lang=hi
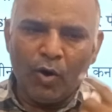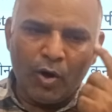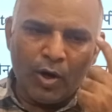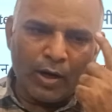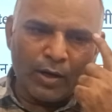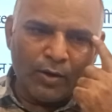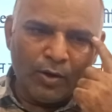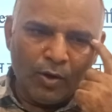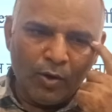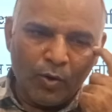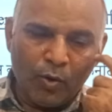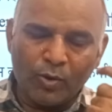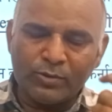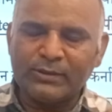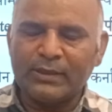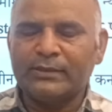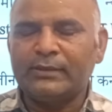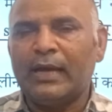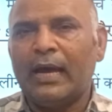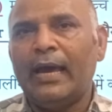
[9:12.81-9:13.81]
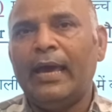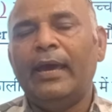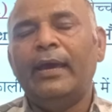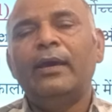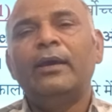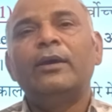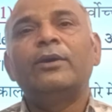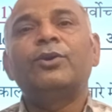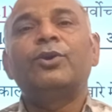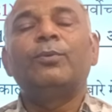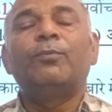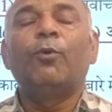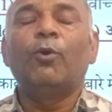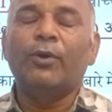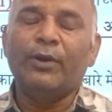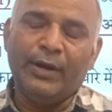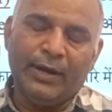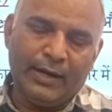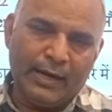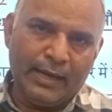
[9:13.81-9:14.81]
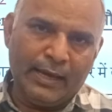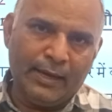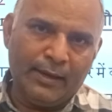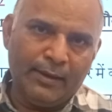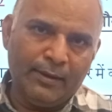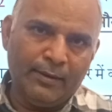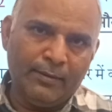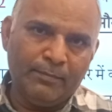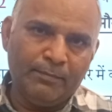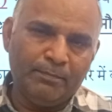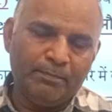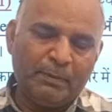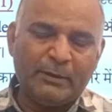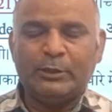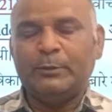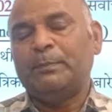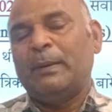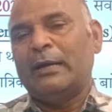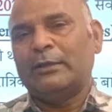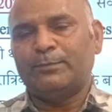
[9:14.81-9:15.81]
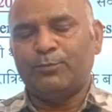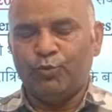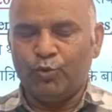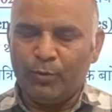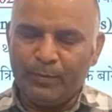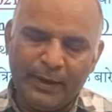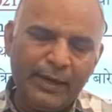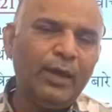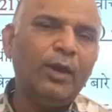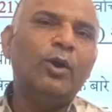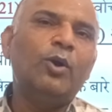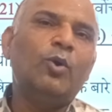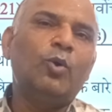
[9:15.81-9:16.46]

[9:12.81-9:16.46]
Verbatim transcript: और हो सकता है कि वो निर्णय पक्षपातपूर्ण भी